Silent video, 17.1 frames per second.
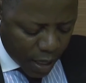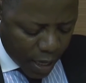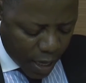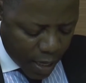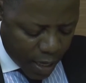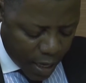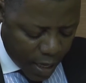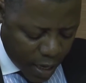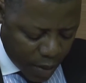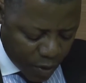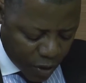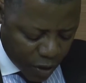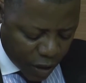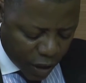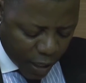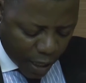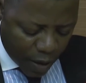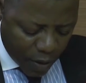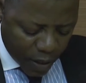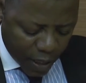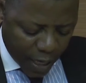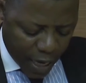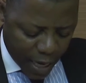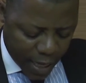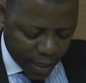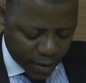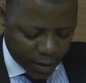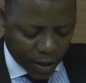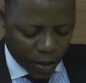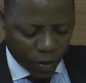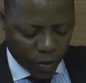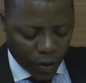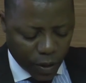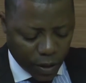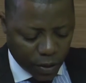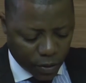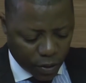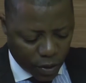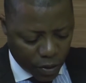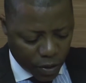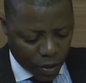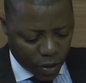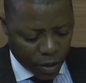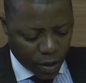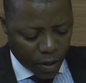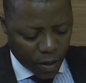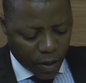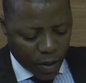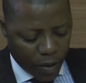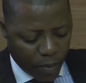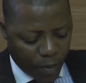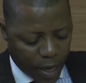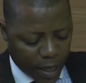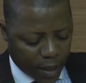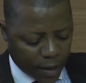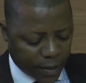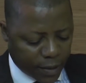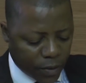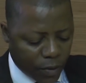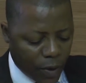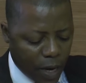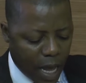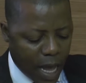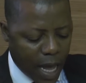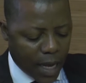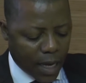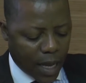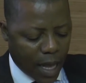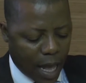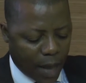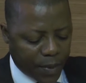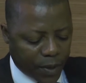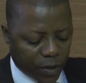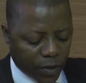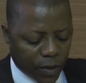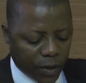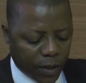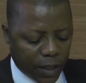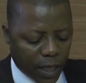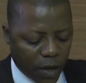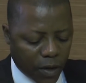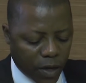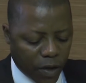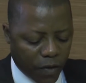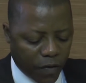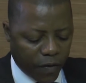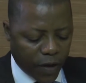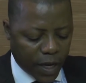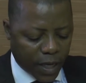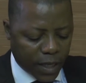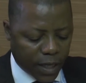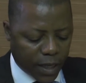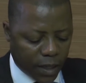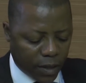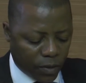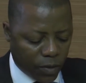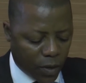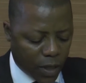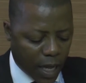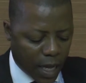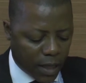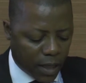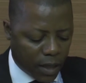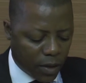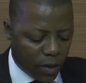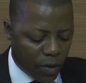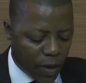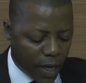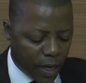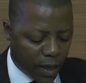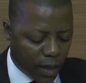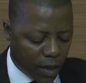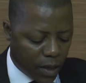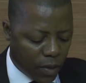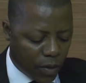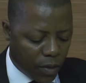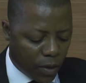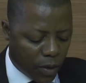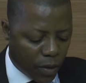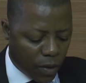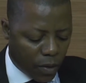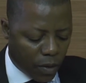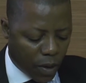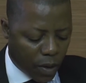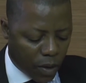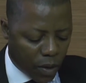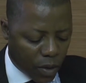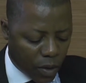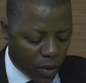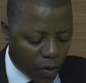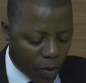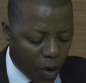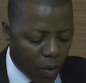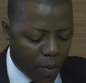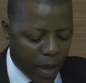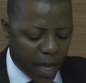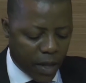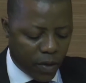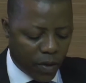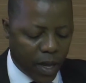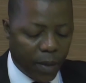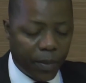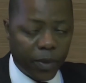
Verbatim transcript: entendemos que estarão criadas as condições para assegurar a absorção da oferta resultante do, do, do, do aumento da